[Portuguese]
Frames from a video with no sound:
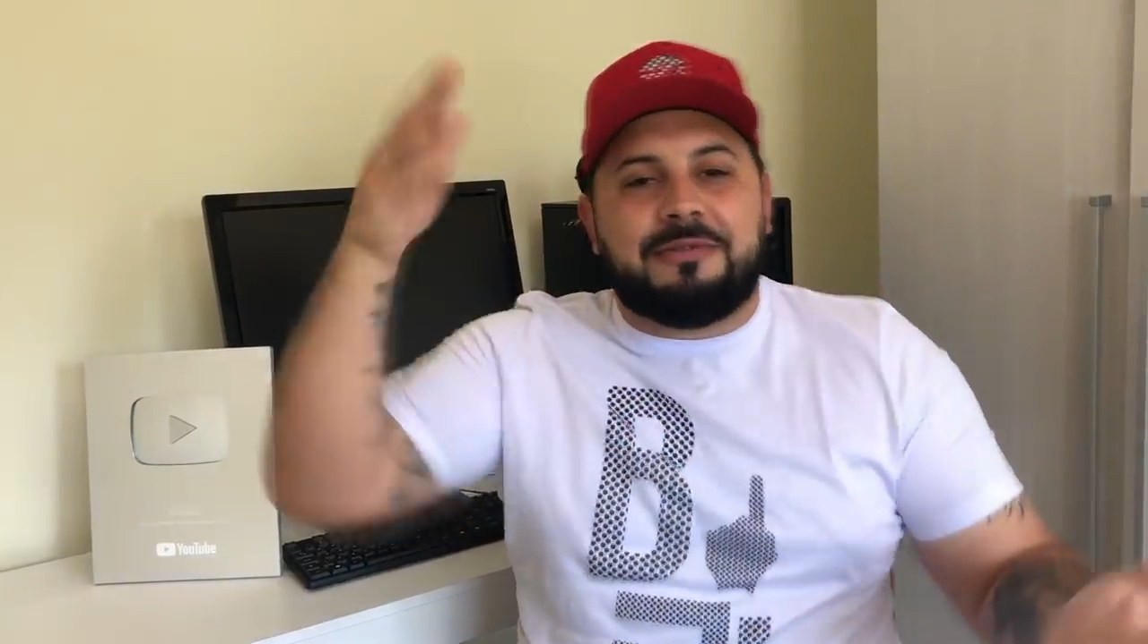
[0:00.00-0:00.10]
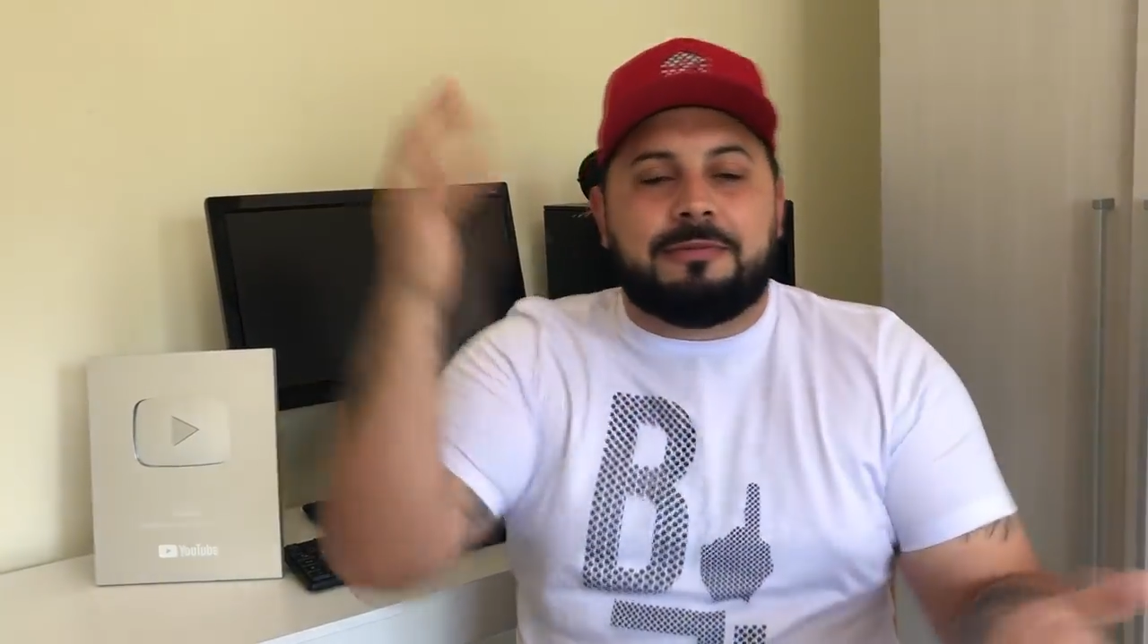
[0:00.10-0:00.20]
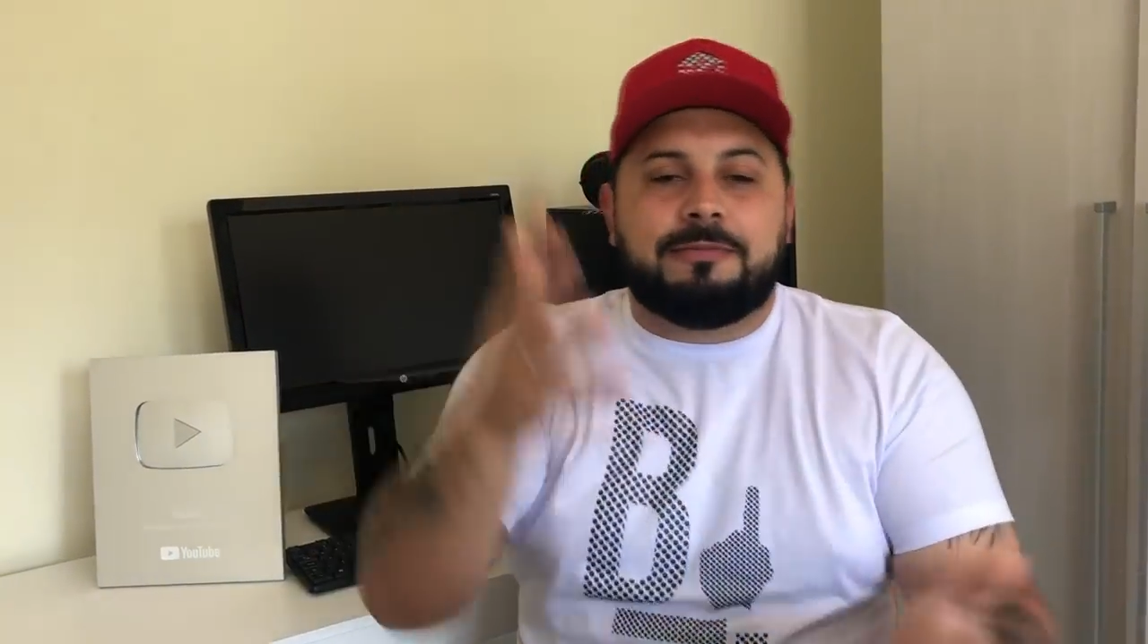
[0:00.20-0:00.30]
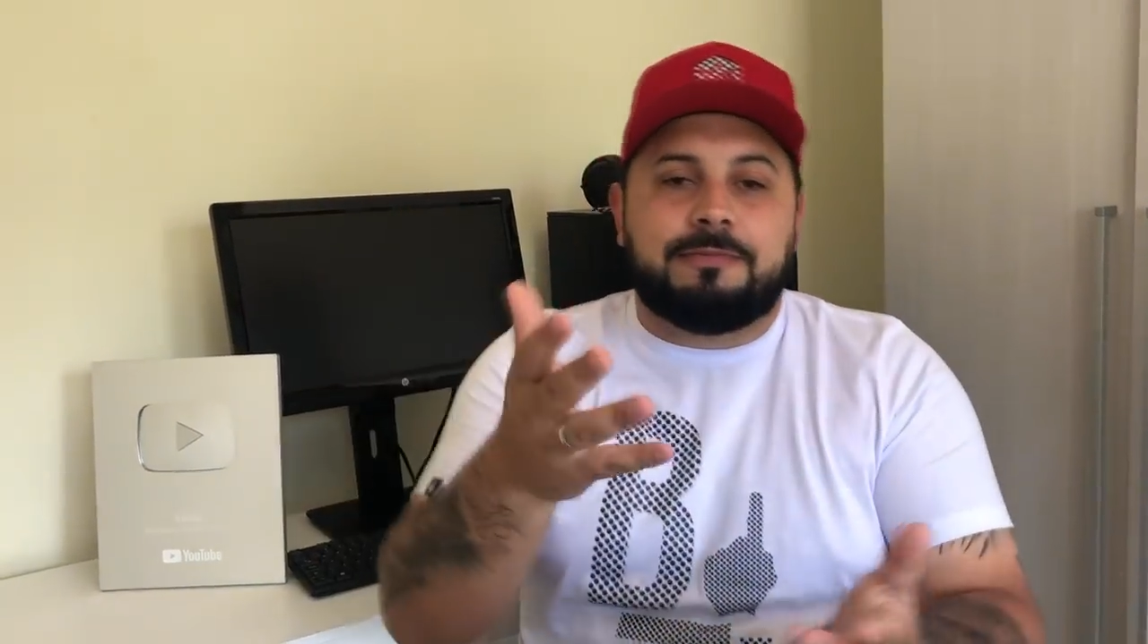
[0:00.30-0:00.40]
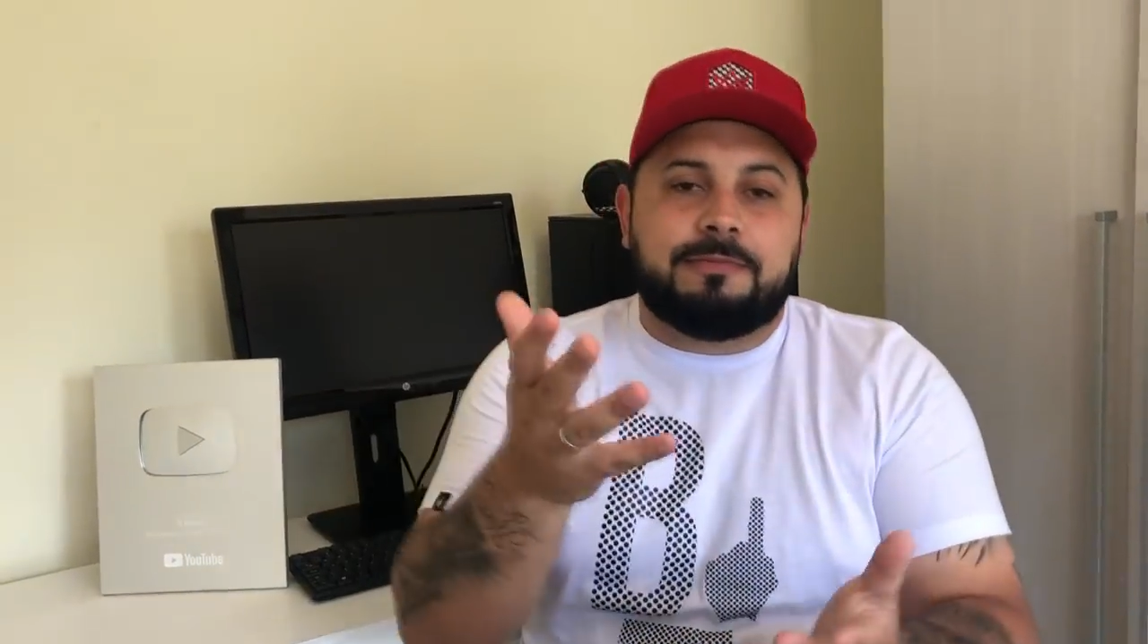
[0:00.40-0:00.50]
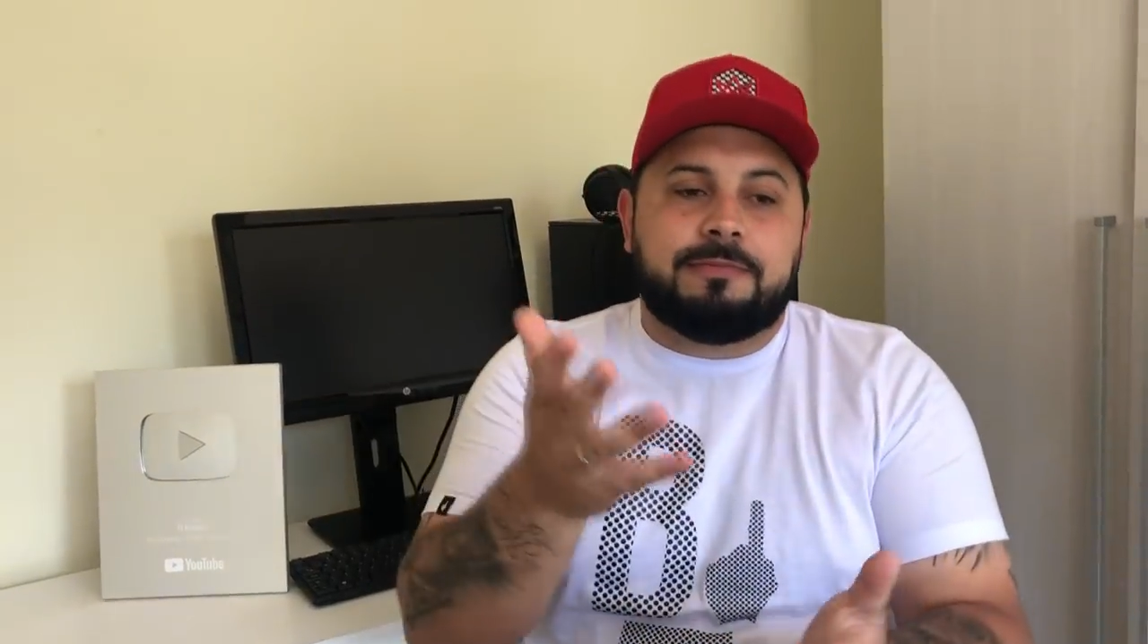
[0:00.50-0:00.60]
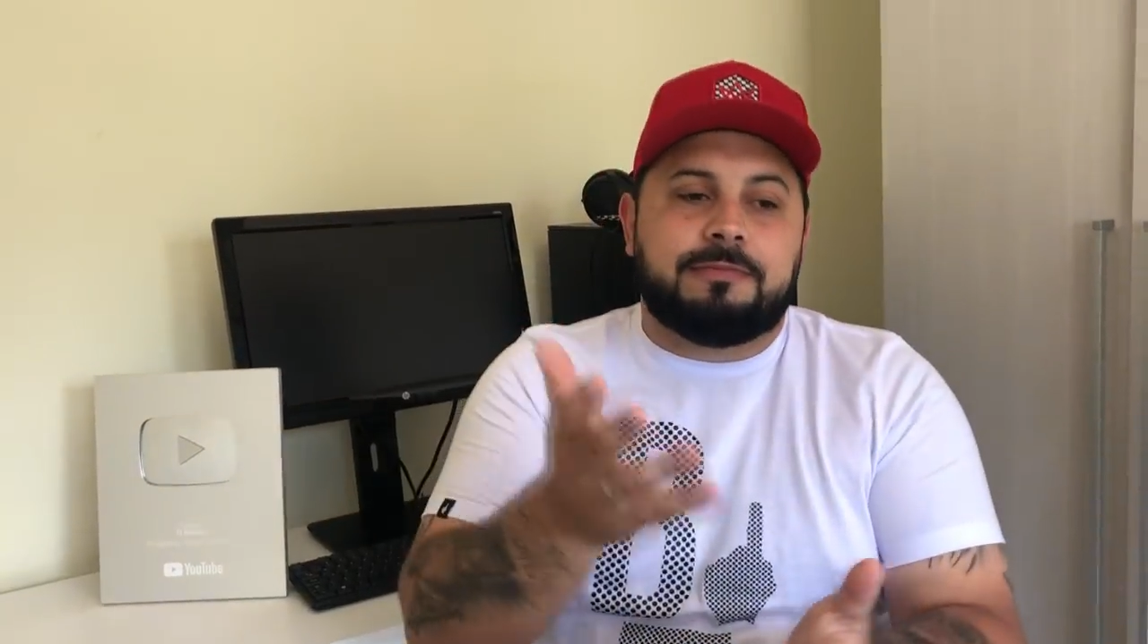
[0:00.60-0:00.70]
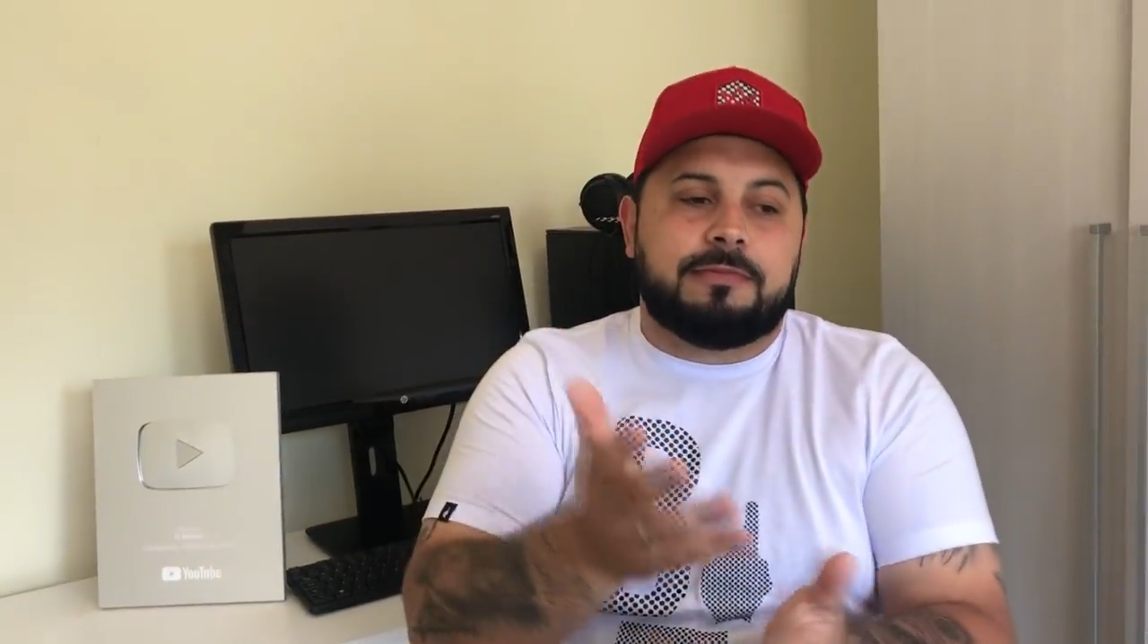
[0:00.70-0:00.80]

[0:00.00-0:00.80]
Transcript: E eu vou continuar